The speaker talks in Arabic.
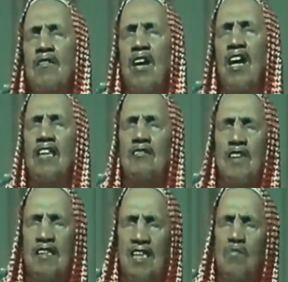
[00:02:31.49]
واحاديث
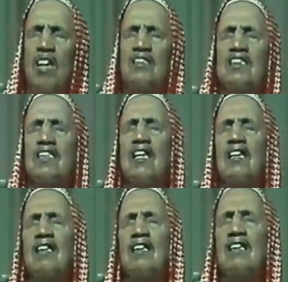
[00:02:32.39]
الفاتحه مخصصه
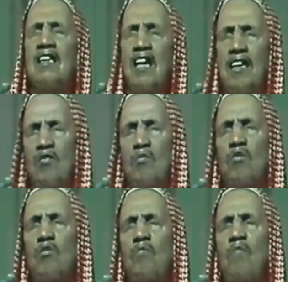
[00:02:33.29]
لهذا
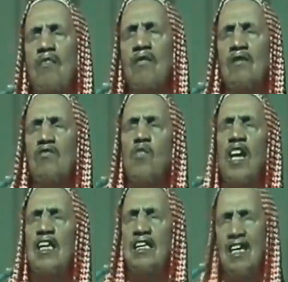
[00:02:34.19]
العموم
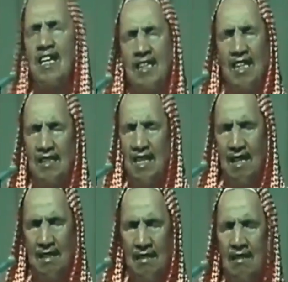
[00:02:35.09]
ومقيده لهذا
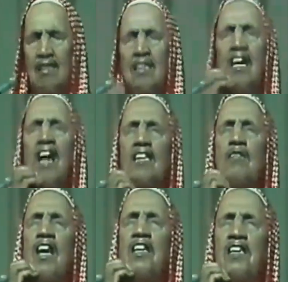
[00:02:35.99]
الاطلاق هذا
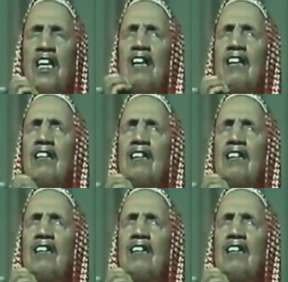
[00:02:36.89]
هو الارجح